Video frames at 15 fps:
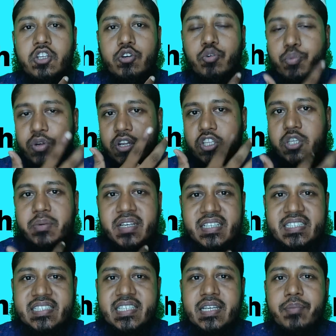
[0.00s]
উপরে অথবা
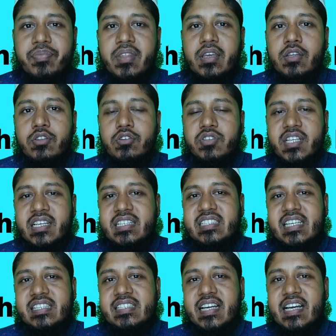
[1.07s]
নিচে তো ঠিক
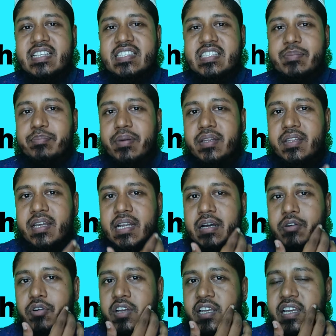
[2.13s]
সেই জায়গায় জিব্বা দ্বারা
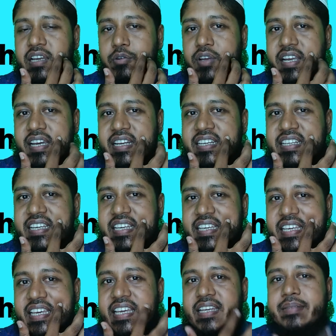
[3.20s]
ওই ওইখানে নিয়ে
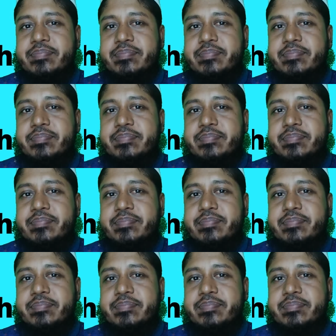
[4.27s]
গিয়ে